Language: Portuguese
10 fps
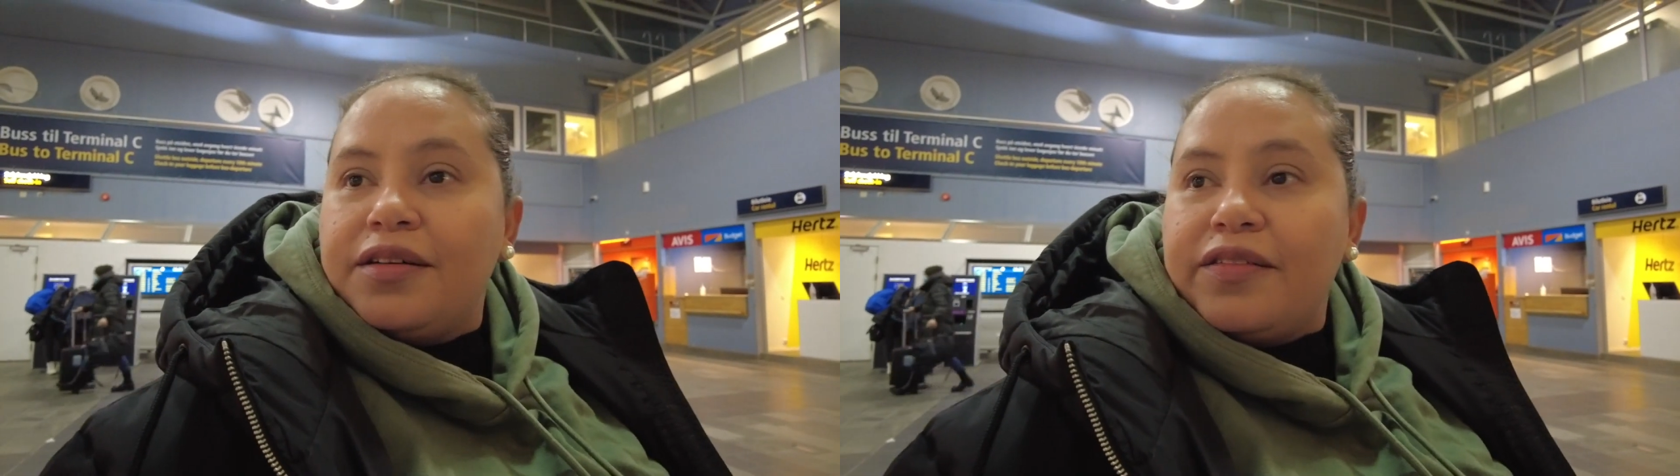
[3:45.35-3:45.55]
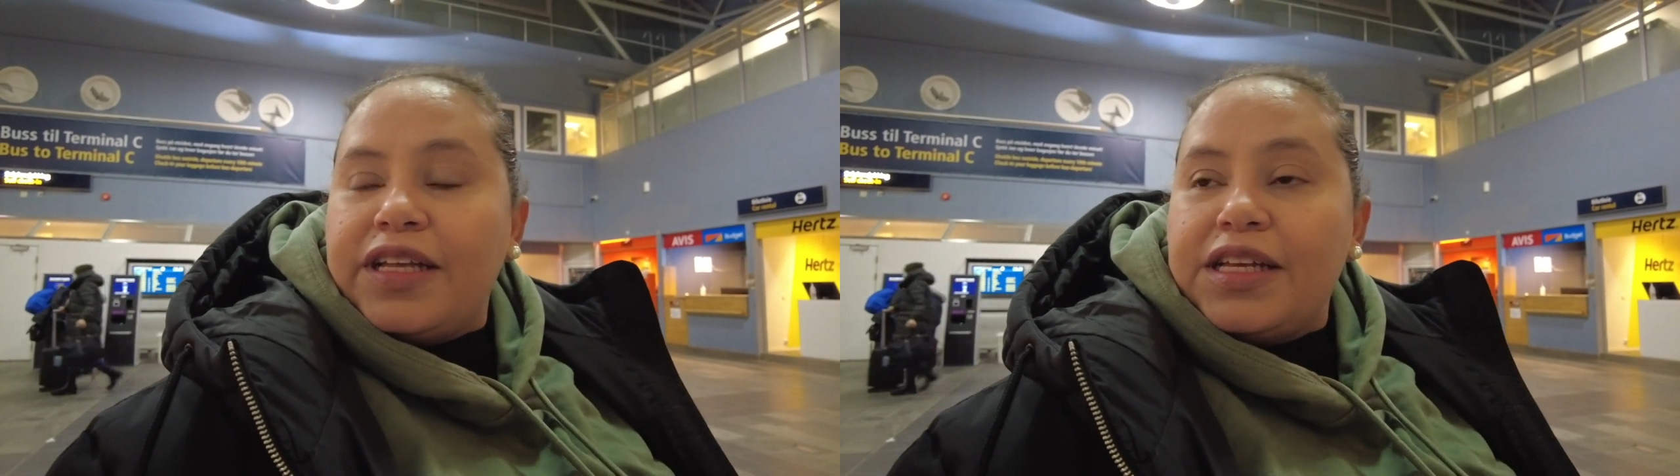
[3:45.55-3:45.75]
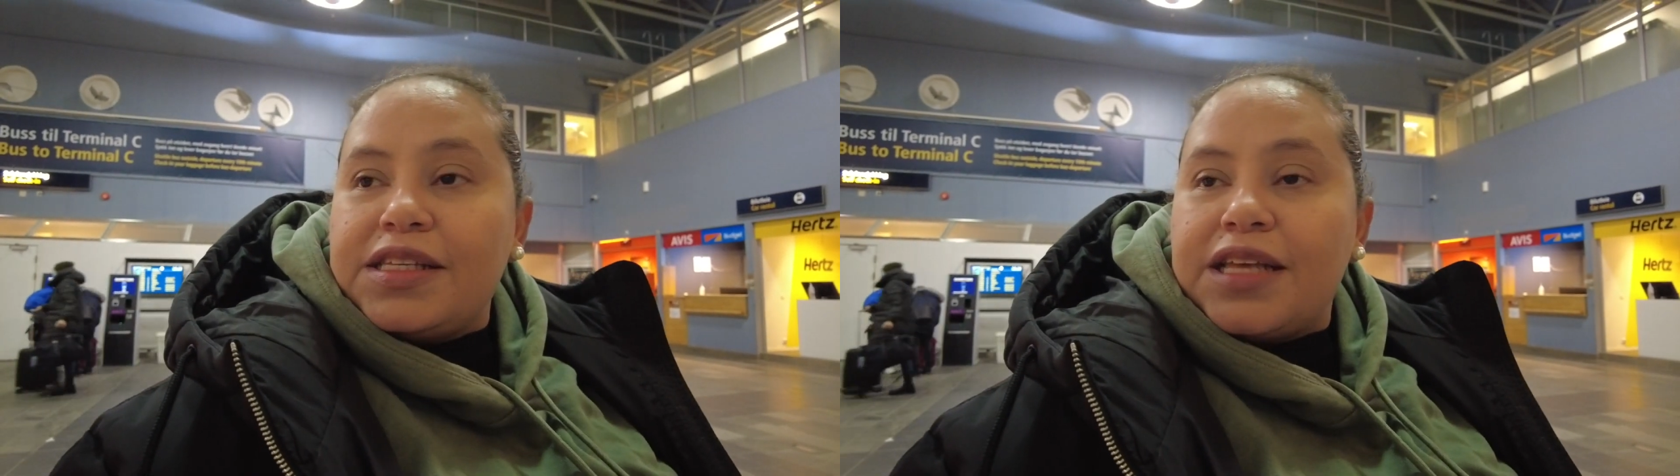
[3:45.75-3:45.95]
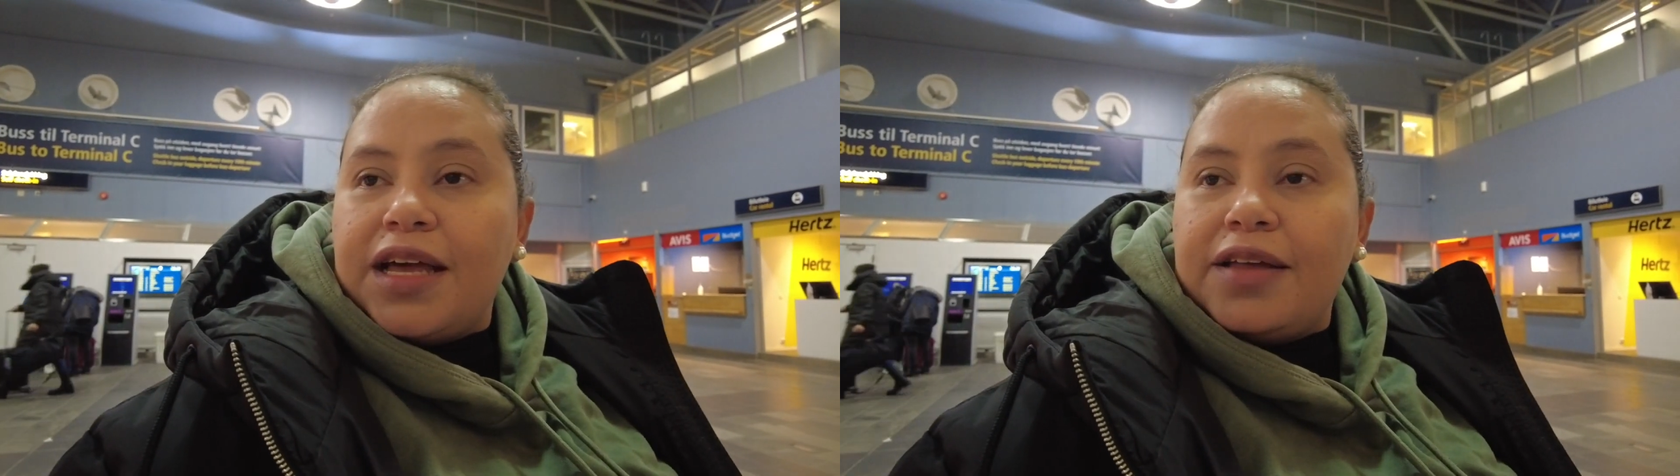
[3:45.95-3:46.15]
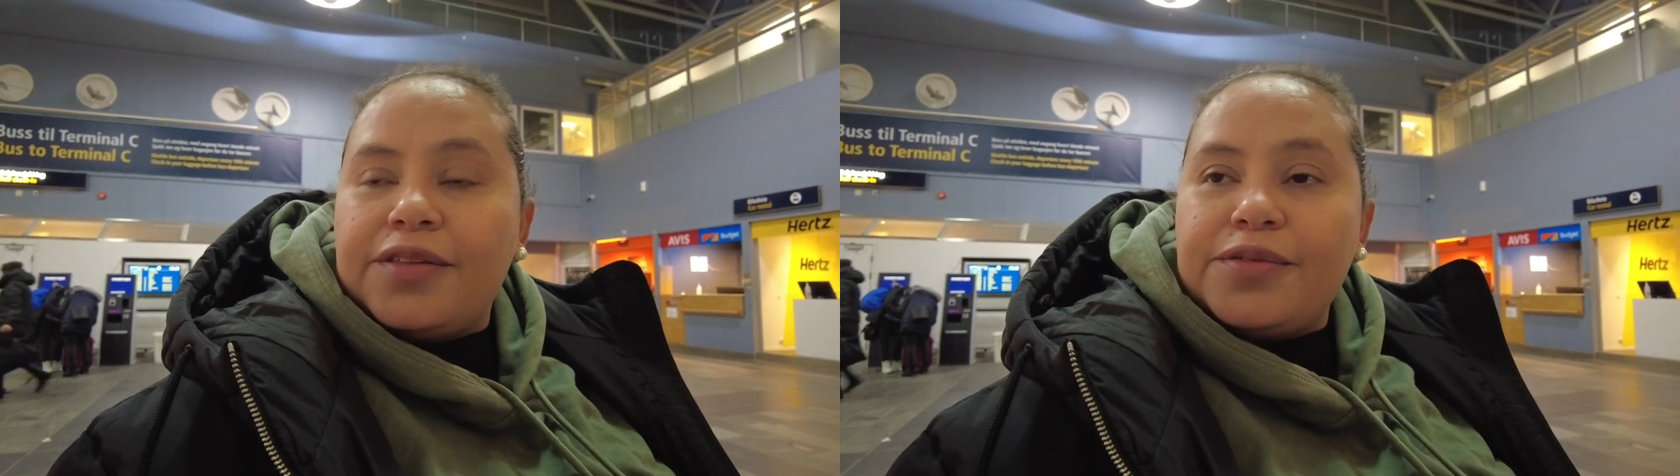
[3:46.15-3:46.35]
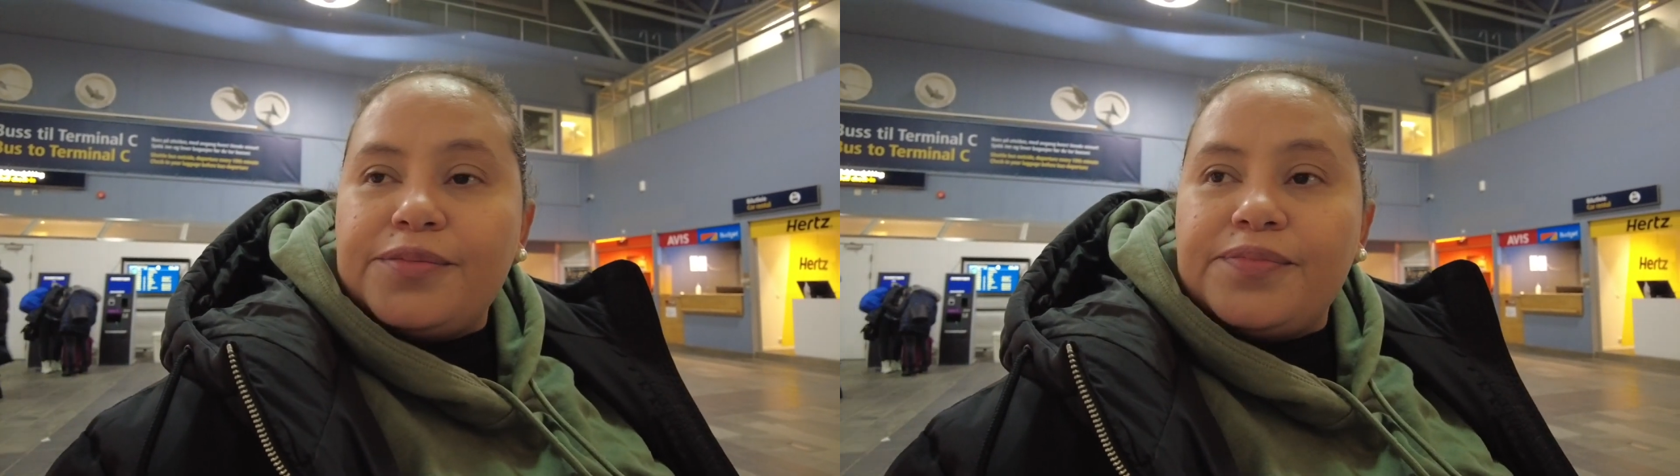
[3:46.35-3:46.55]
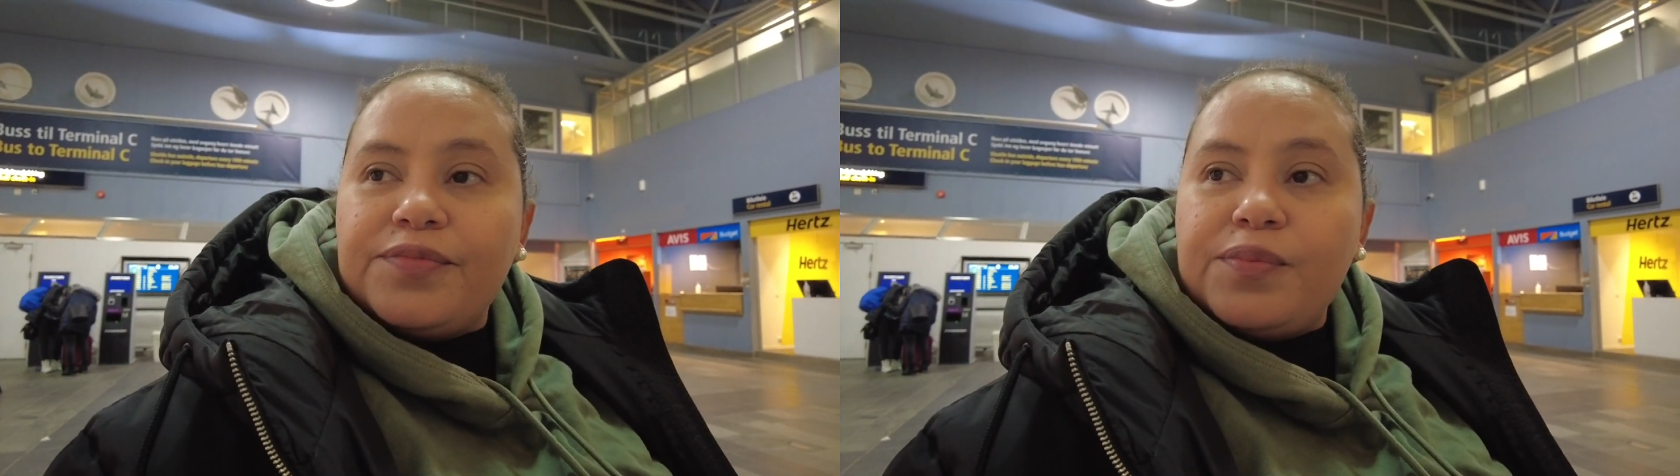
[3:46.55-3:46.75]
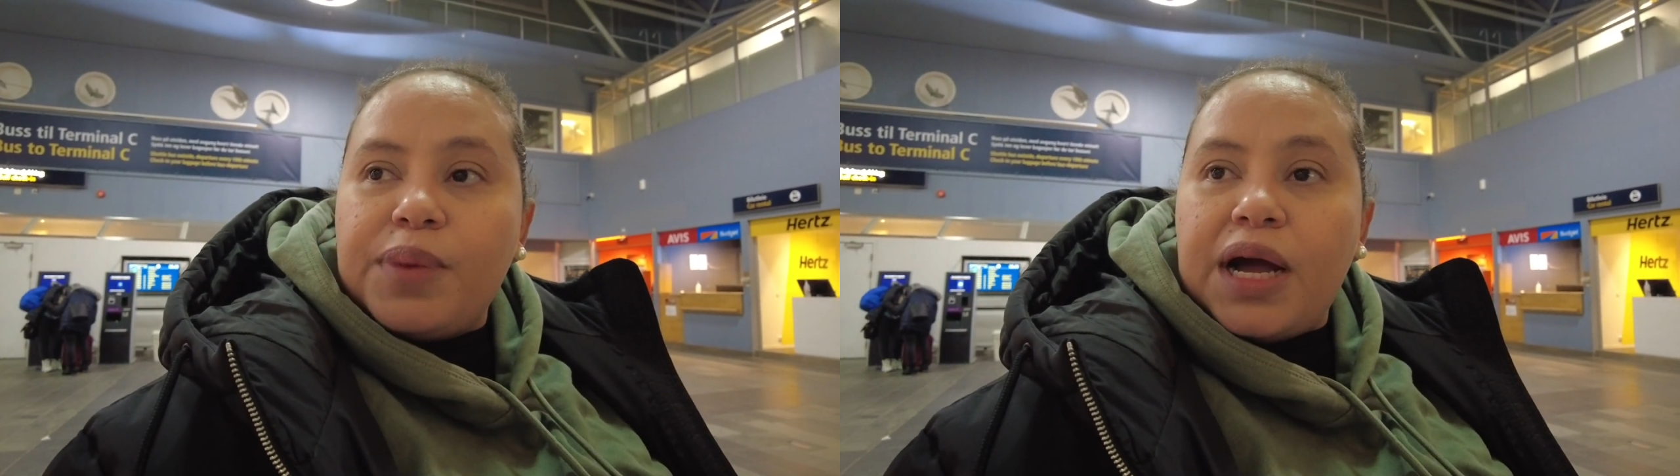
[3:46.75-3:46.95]
Vai dar certo.
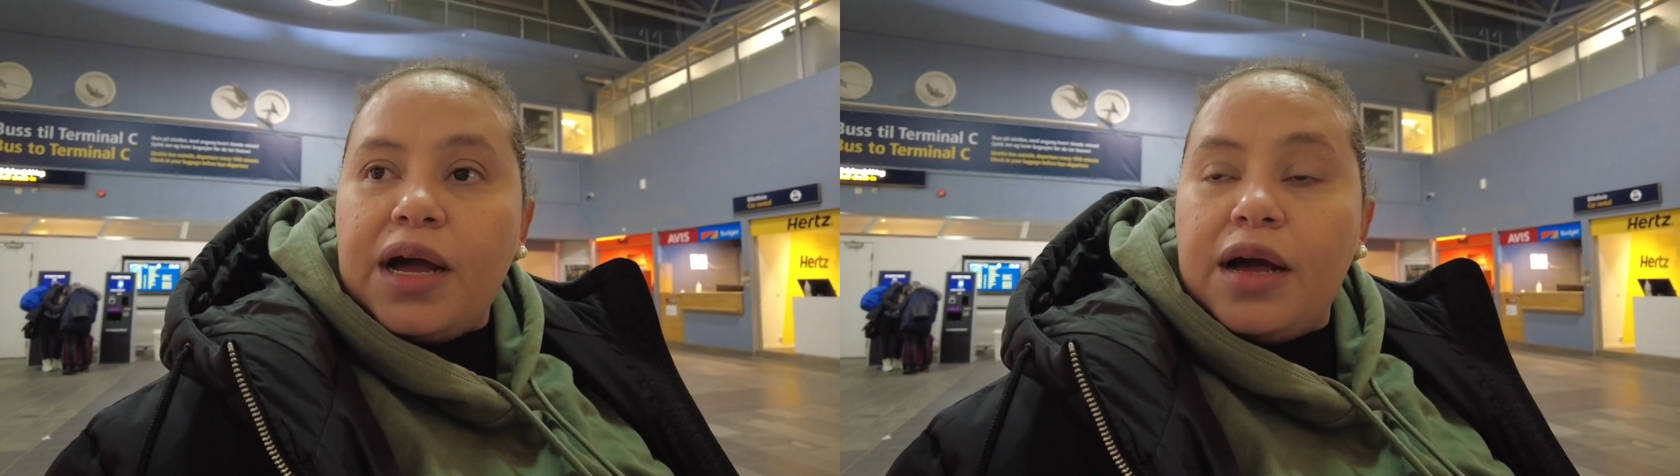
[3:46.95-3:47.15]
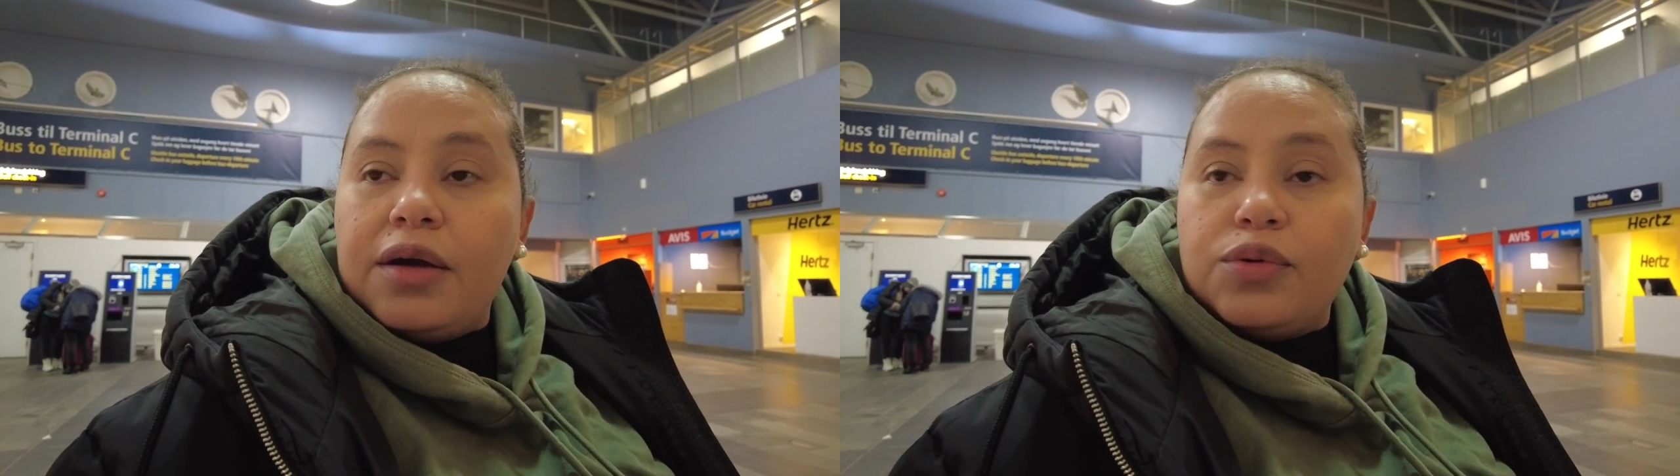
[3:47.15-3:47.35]
Vamos pagar